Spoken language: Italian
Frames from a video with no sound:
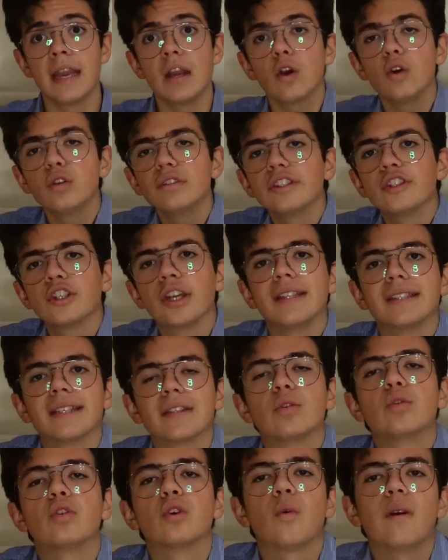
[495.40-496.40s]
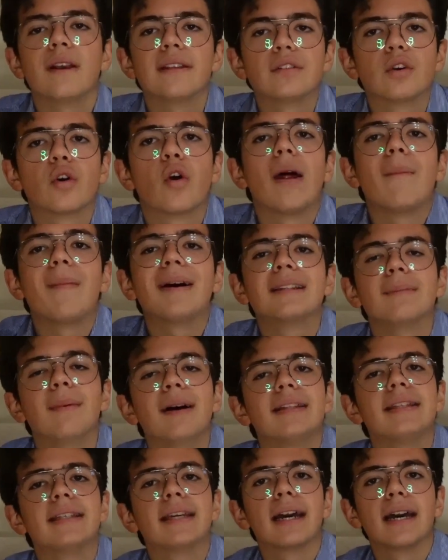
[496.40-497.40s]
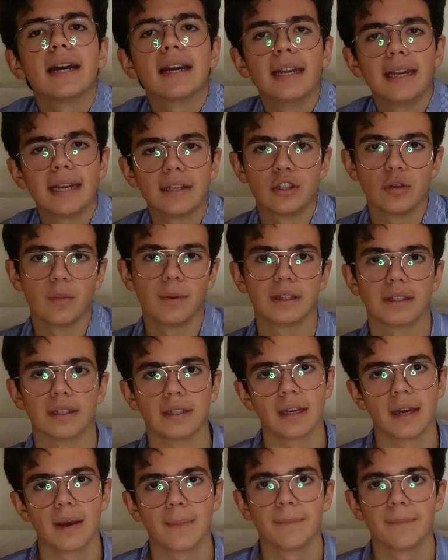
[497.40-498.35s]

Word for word: cosa c'entra tutto questo con la matematica e la geometria?